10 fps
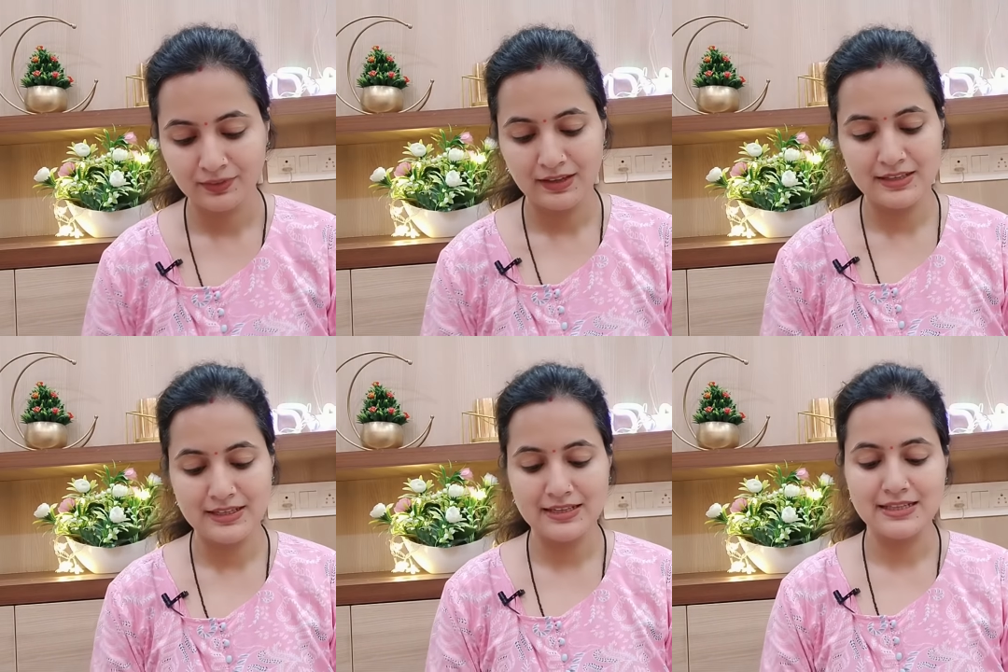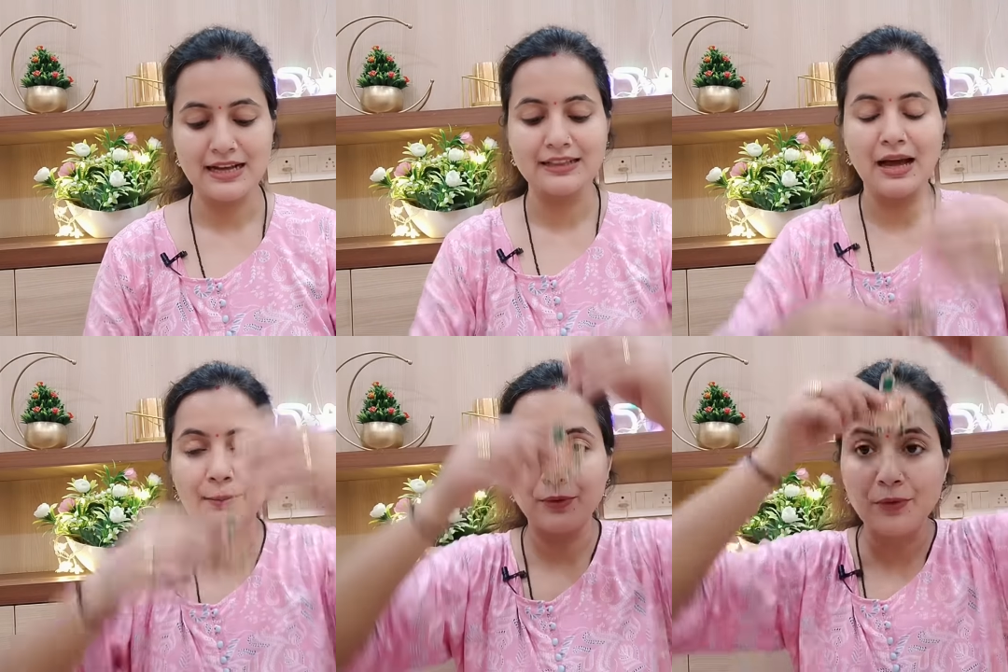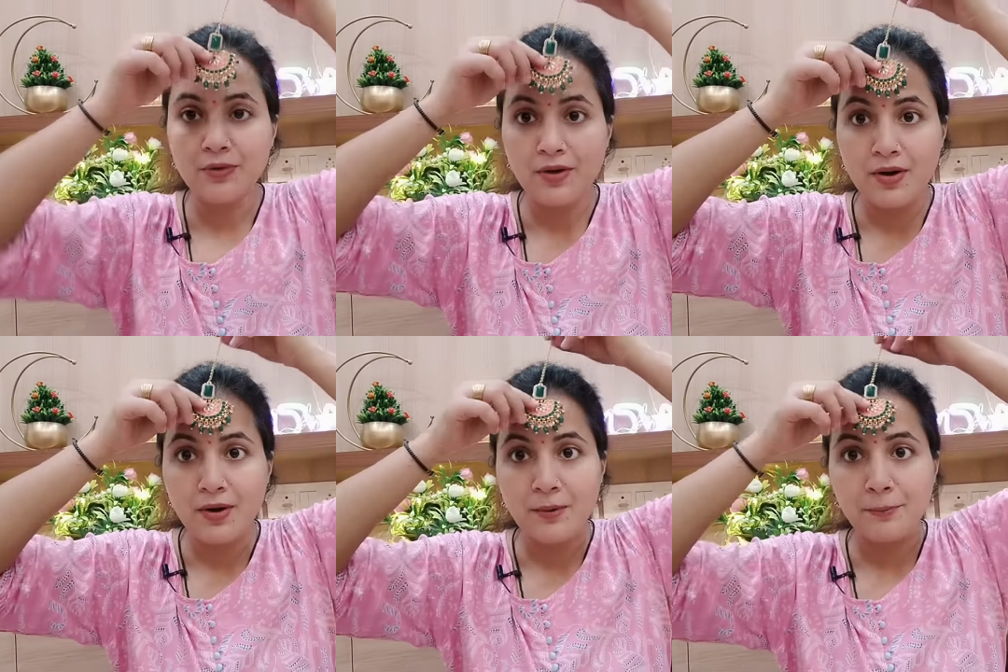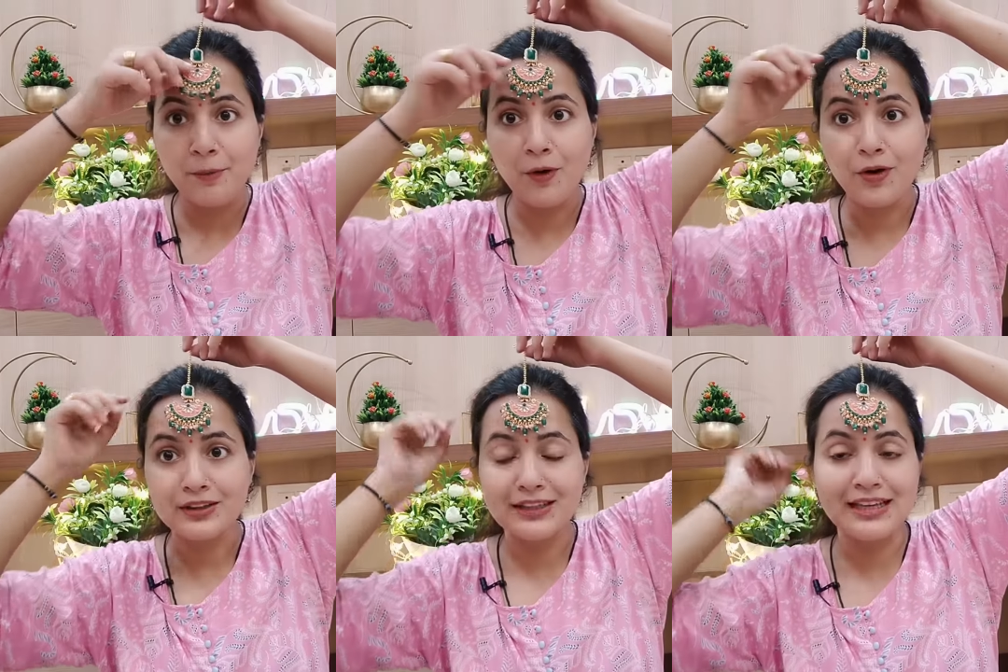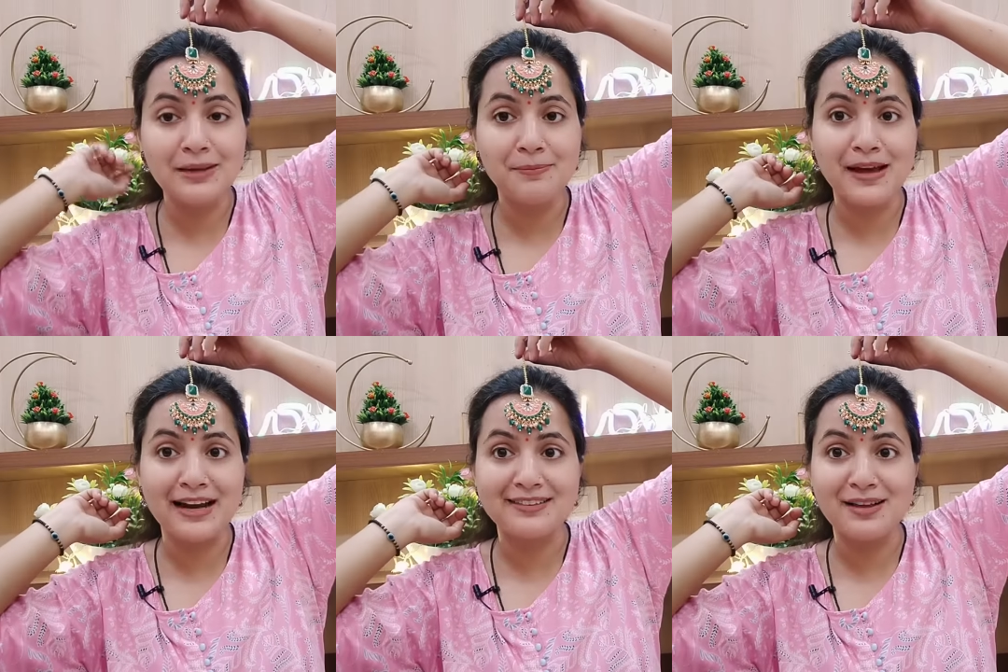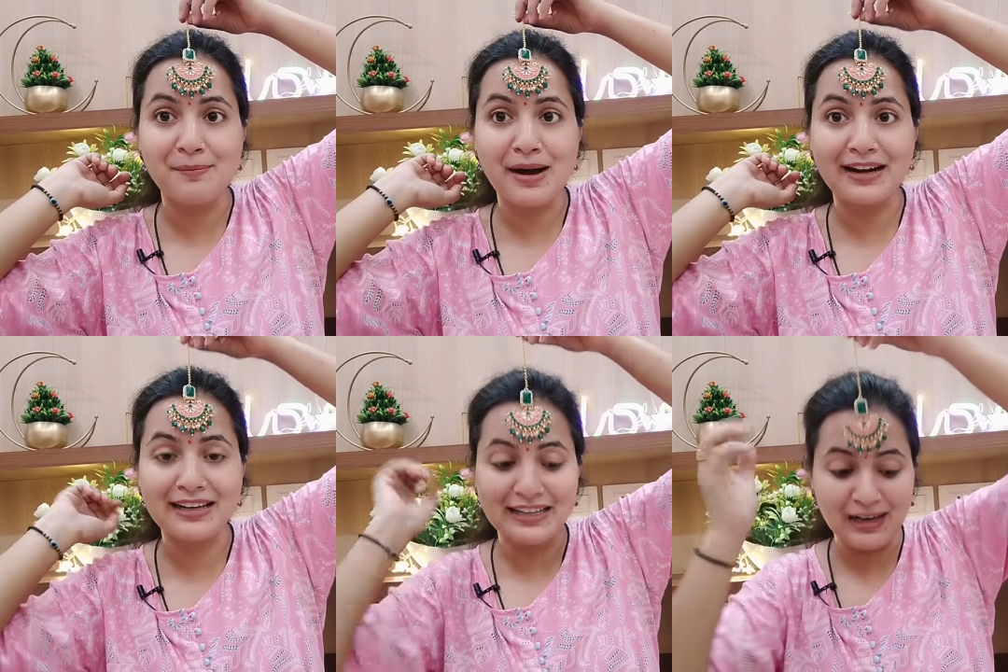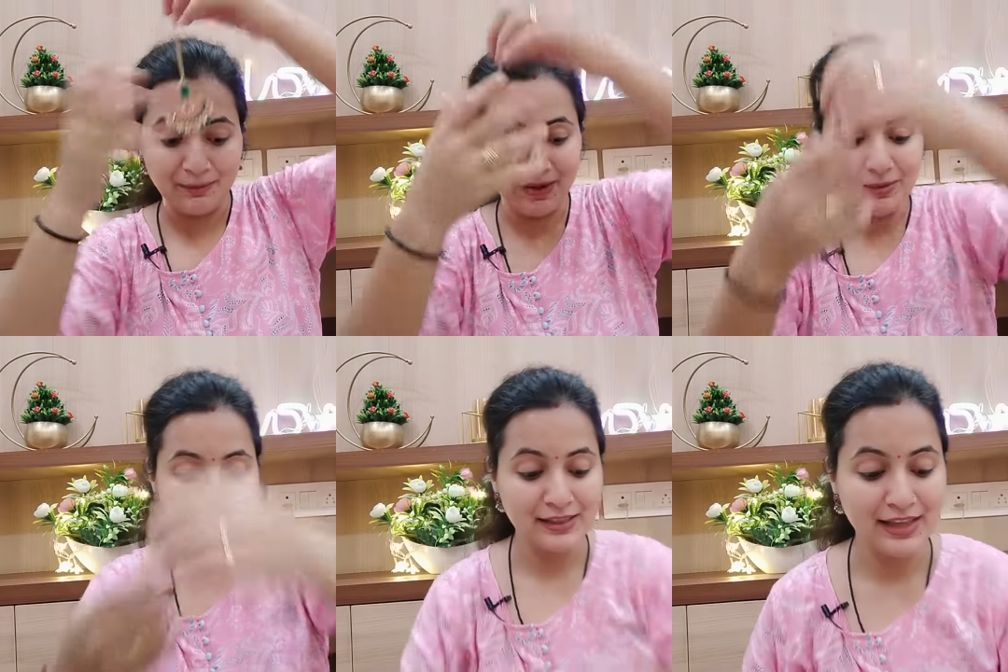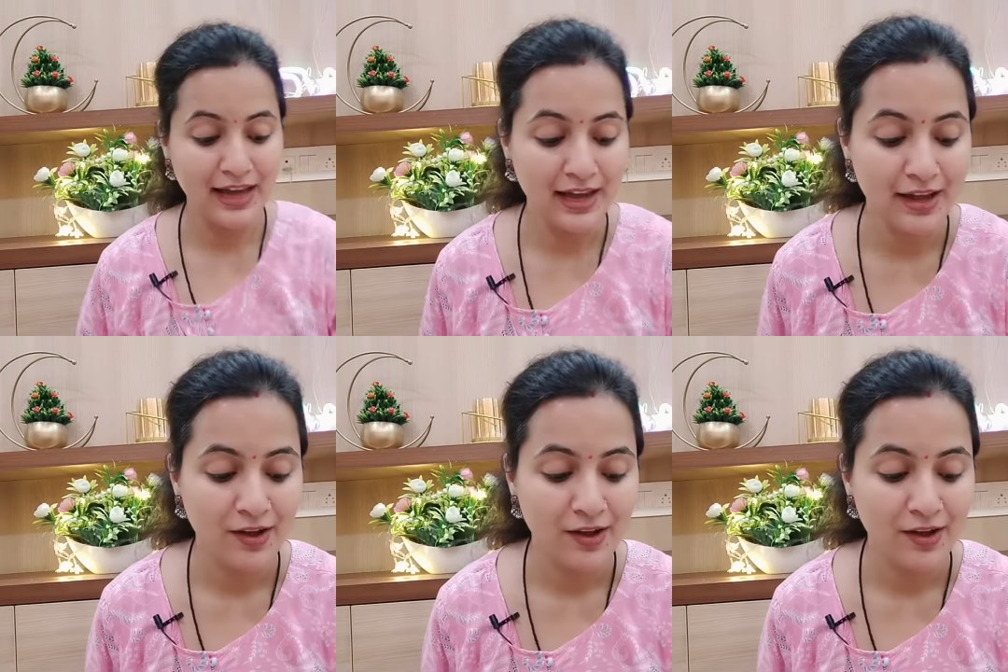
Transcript: इसके साथ आपको बहुत ही प्यारा सा मांग टीका भी मिलता है